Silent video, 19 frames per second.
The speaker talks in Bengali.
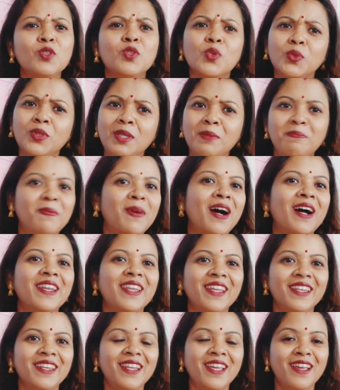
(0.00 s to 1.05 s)
যদি
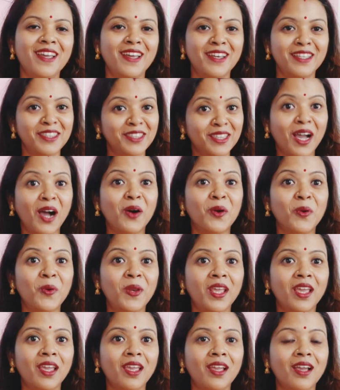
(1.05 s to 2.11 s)
পারেন
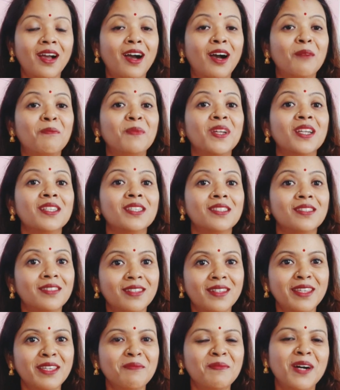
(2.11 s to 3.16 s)
তাহলে আপনার
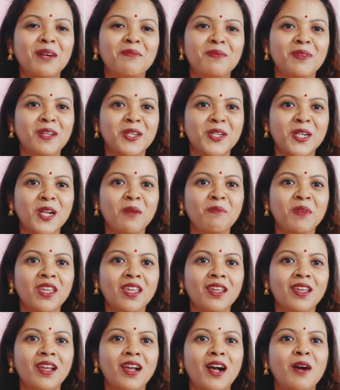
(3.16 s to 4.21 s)
স্ত্রী বা আপনার স্বামী
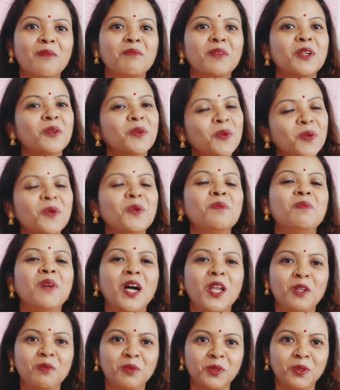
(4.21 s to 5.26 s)
আপনার খুব
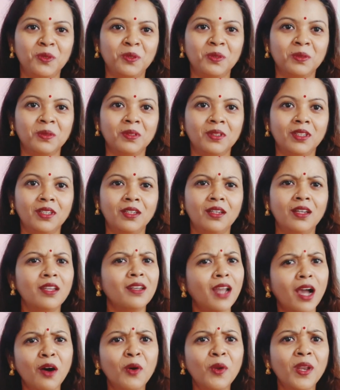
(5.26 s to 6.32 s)
ভালো বন্ধু
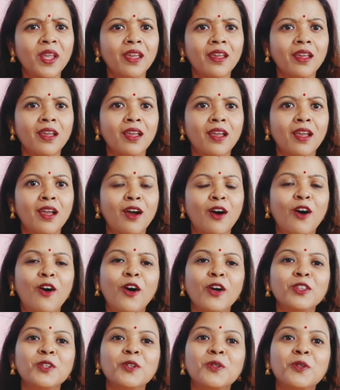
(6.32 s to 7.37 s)
না হলে
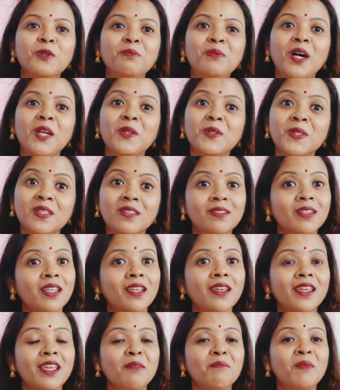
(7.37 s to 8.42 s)
হয়তো খুব ভালো স্ত্রী
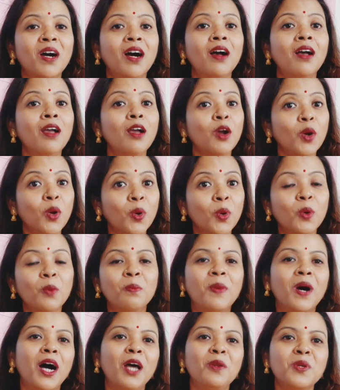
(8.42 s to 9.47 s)
কিংবা খুব
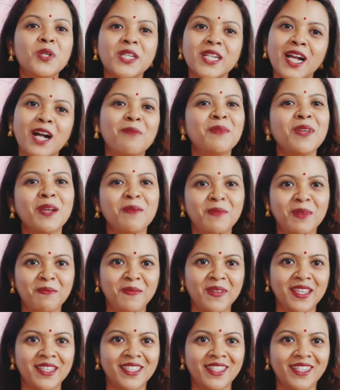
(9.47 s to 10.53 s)
ভালো স্বামী আপনি
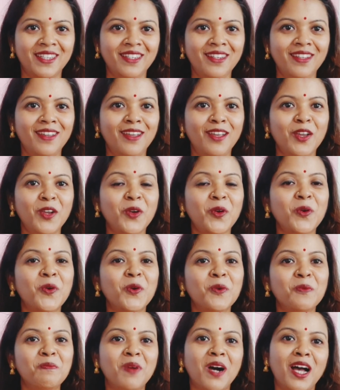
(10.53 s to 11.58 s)
পেয়েছেন
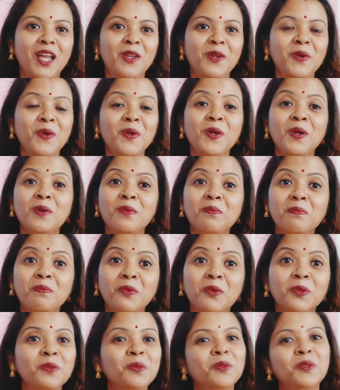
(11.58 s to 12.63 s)
খুব ভালো
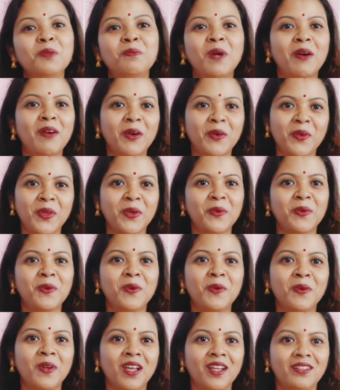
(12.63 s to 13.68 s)
বন্ধু পাওয়া হয়ে উঠল
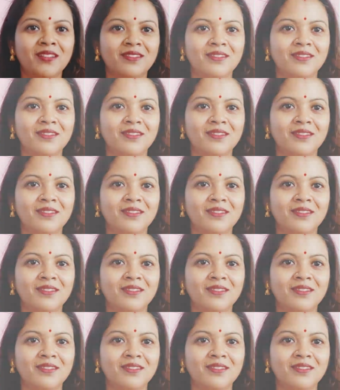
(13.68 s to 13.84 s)
না